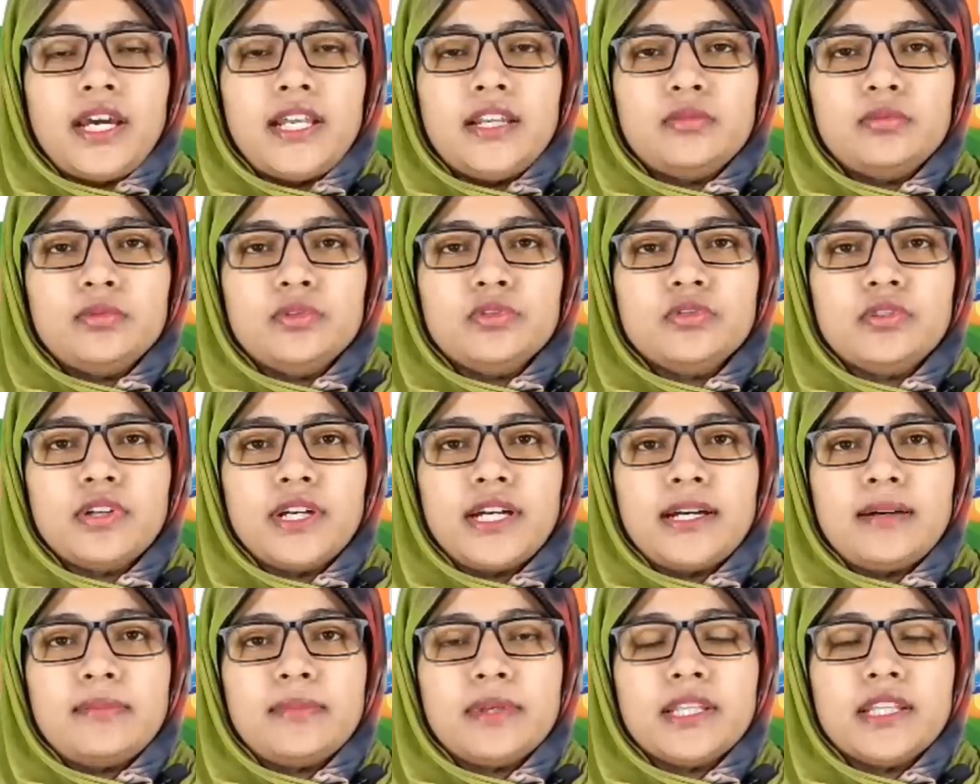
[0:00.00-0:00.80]
হ্যালো
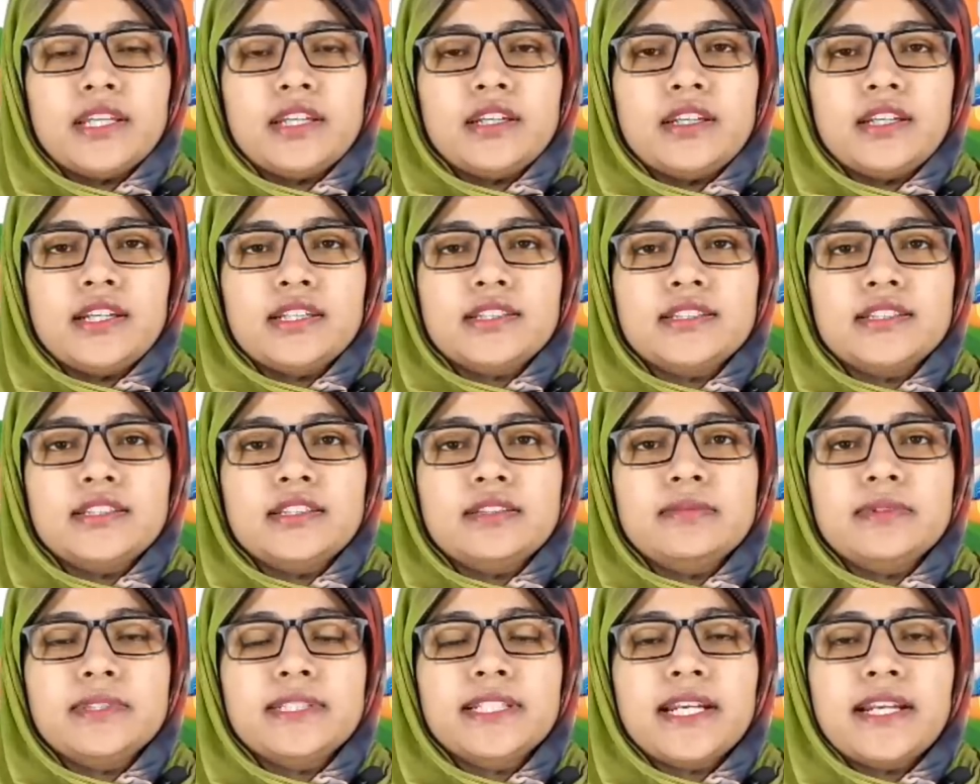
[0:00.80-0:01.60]
বন্ধুরা আমাদের
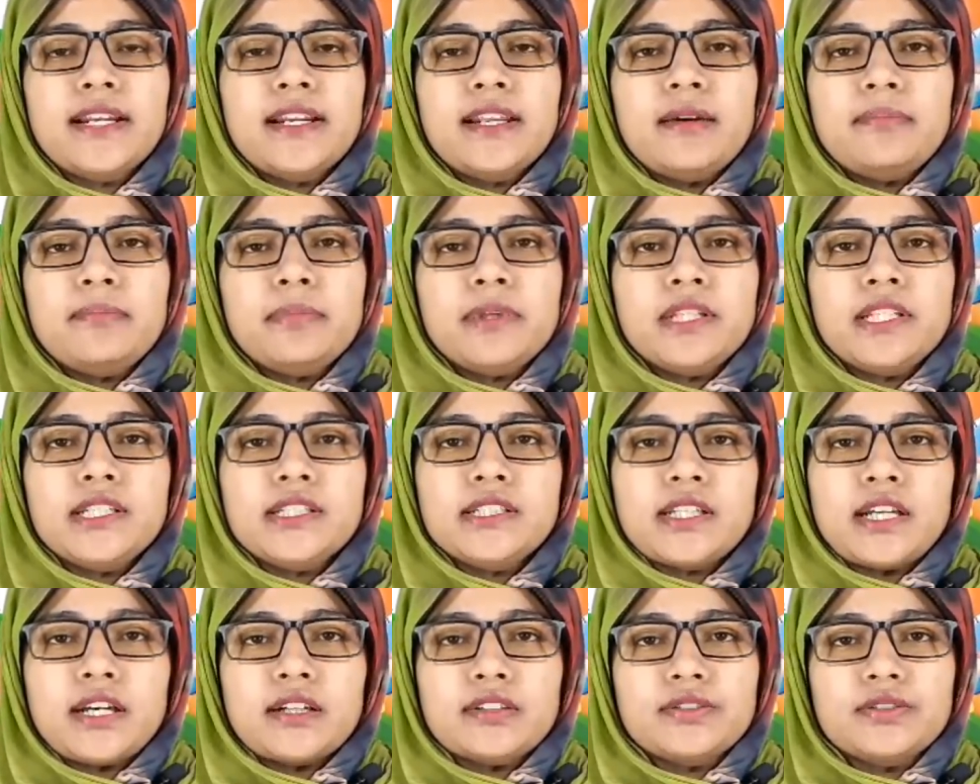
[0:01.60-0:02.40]
টিভি চ্যানেলে আপনাদের
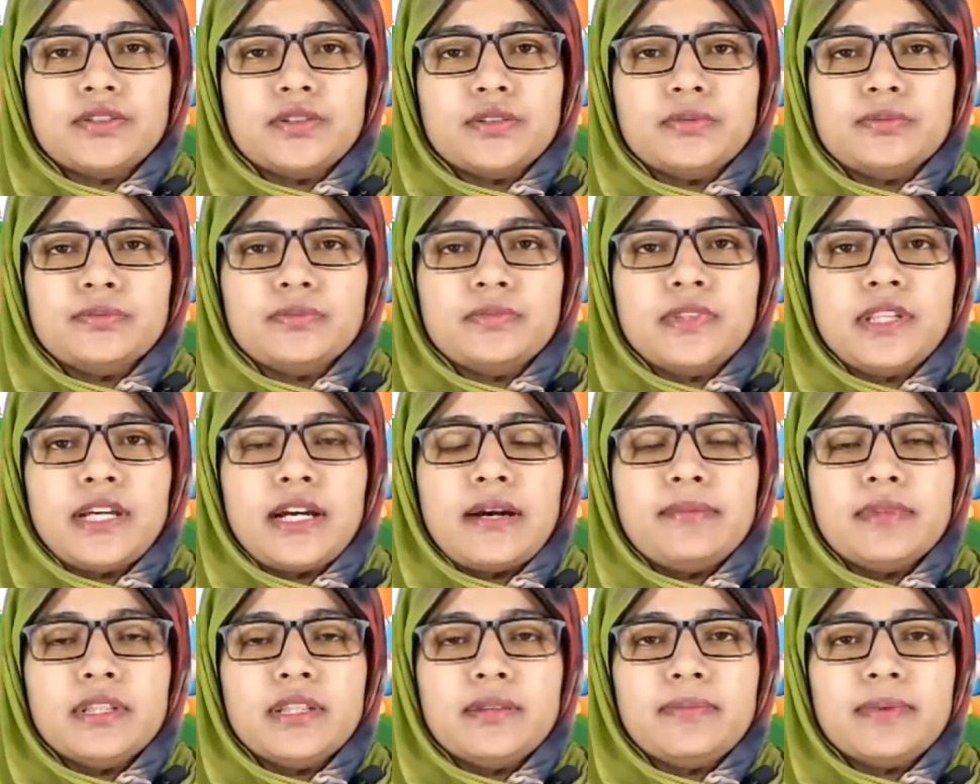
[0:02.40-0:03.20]
স্বাগতম
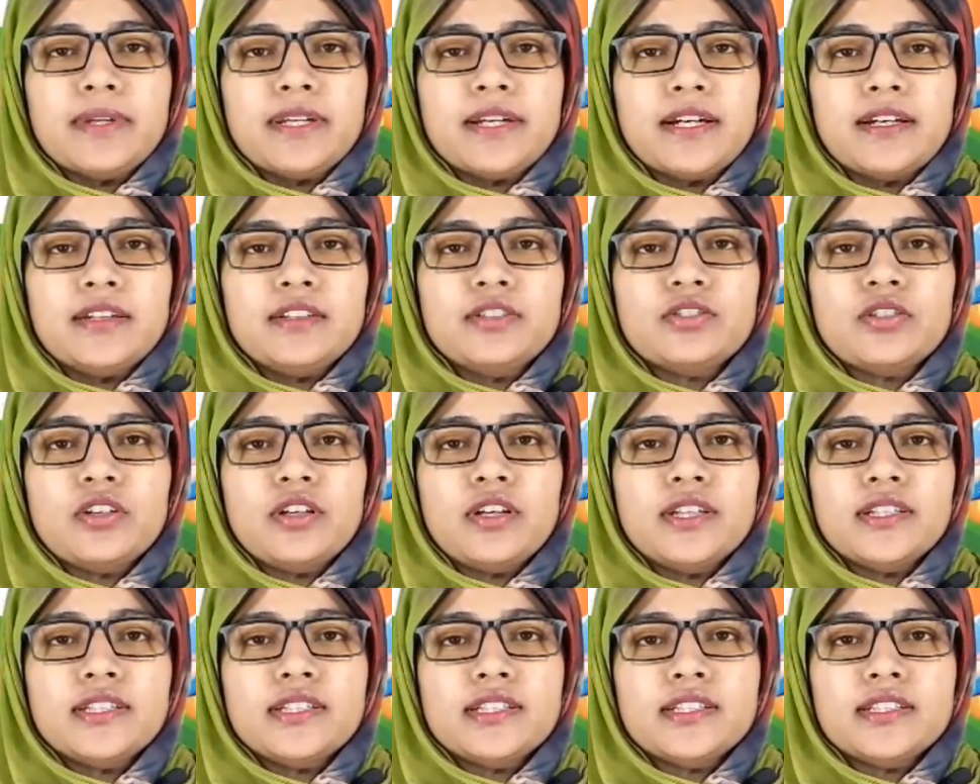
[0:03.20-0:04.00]
আমি দীপিকা
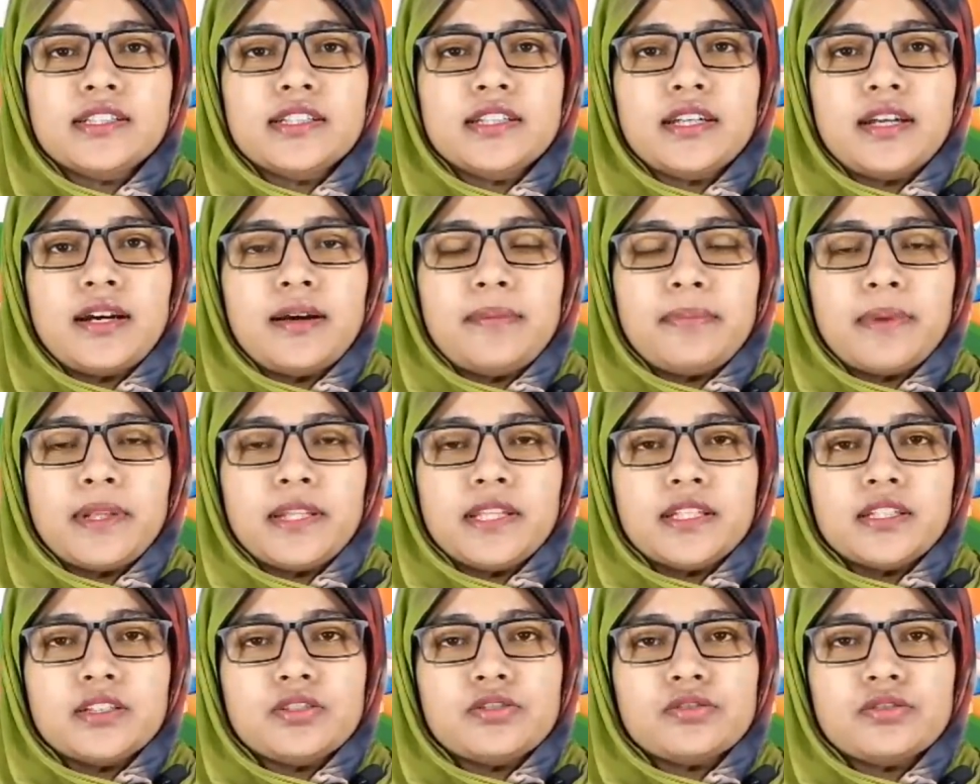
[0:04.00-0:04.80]
চলে এসেছি
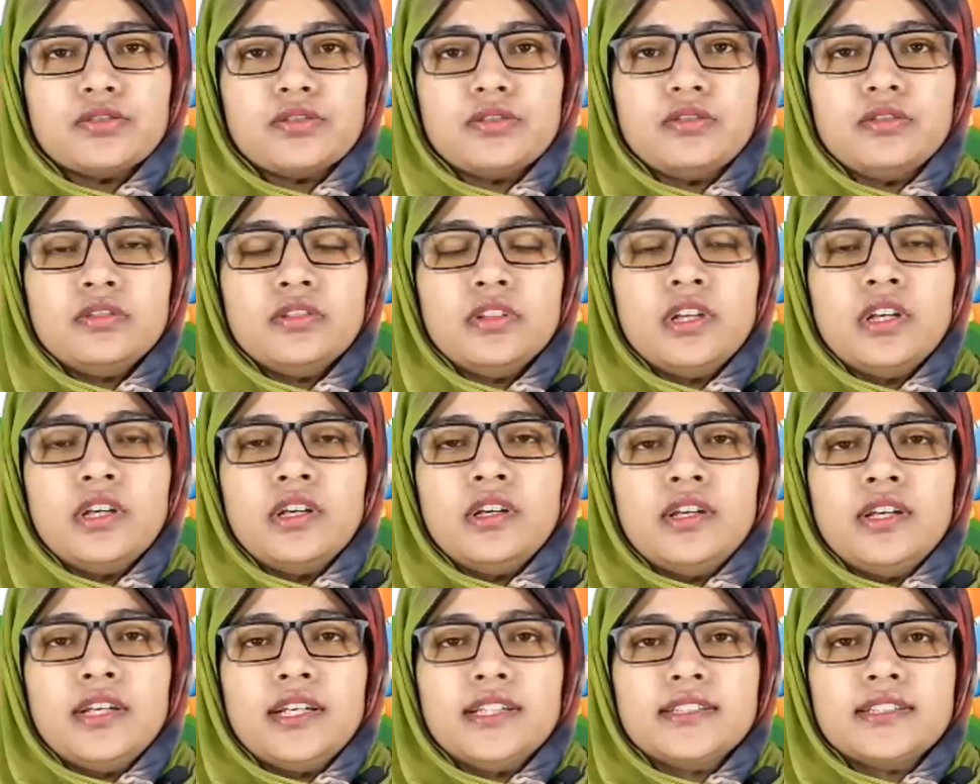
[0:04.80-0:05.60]
আপনাদের জন্য
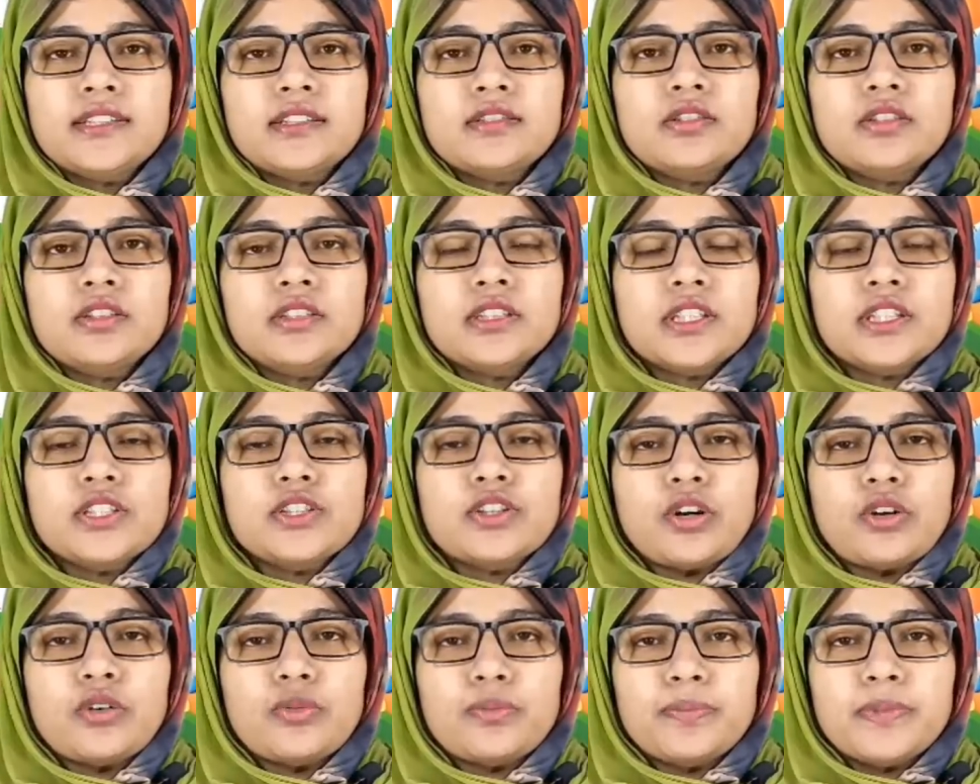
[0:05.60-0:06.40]
স্টার
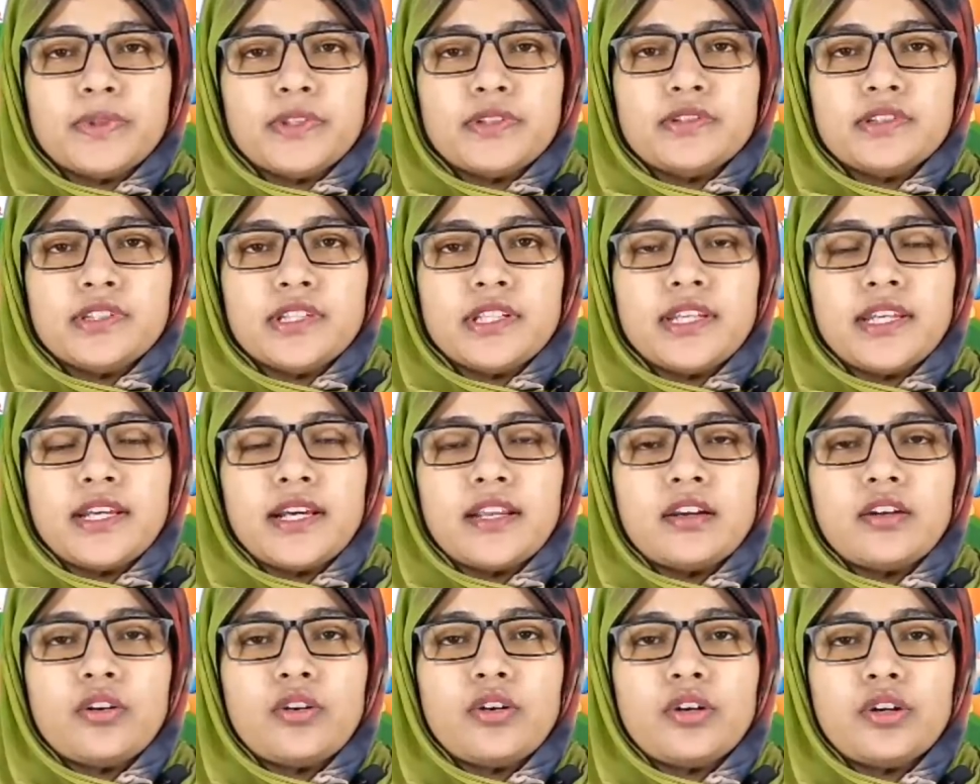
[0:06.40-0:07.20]
জনপ্রিয়
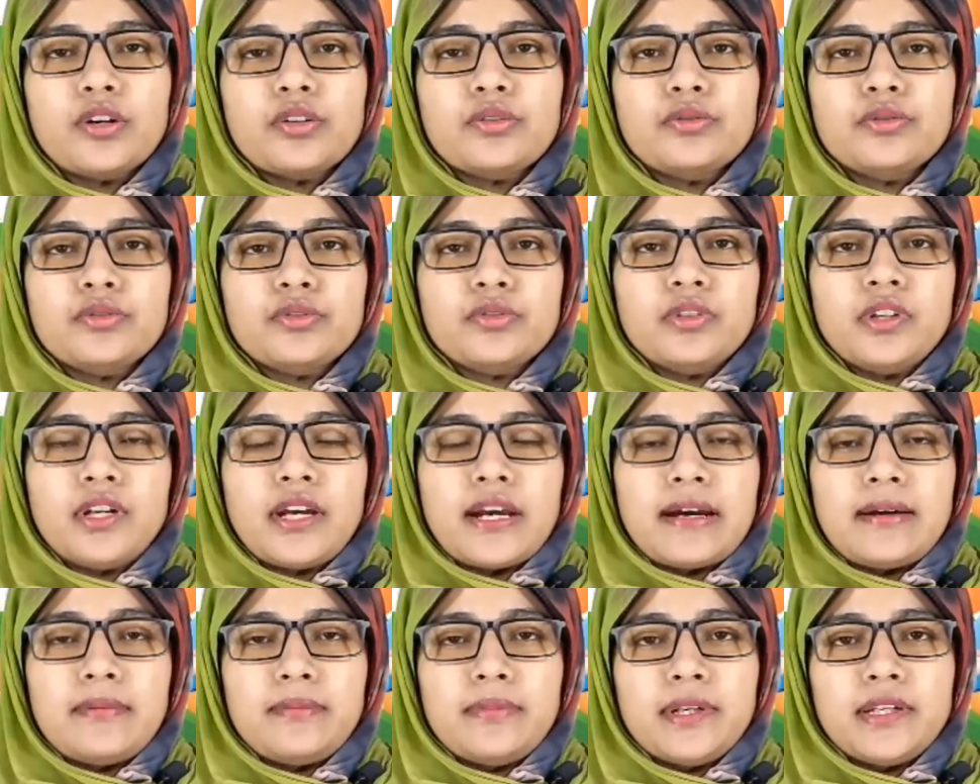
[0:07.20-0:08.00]
সিরিয়াল খড়কুটোর
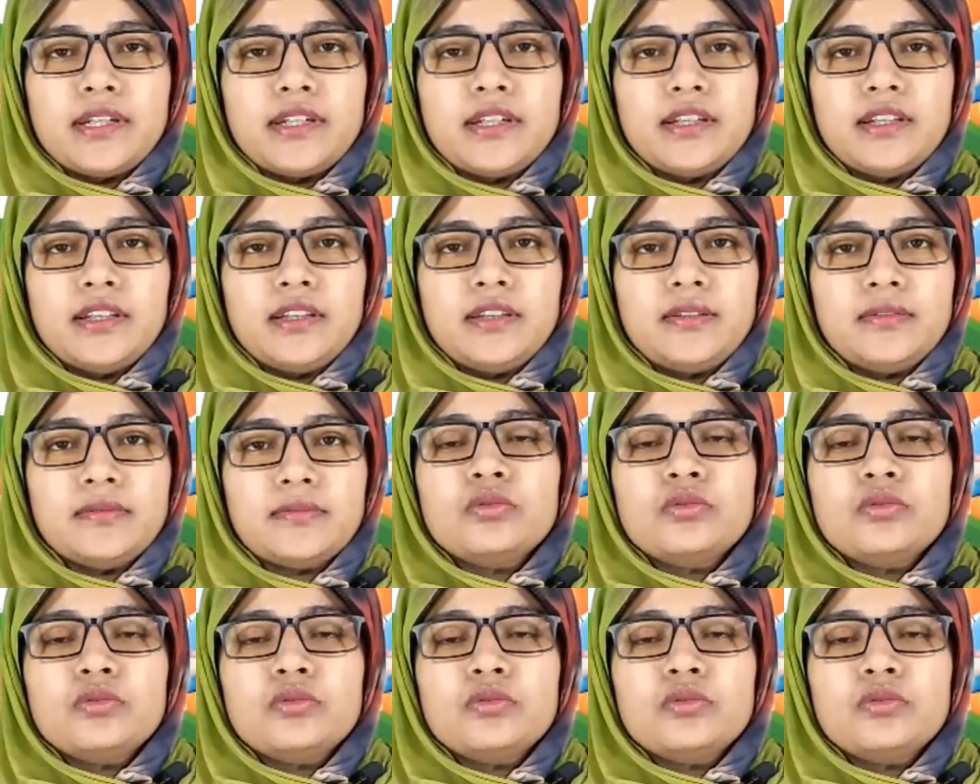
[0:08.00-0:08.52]
আপডেট নিয়ে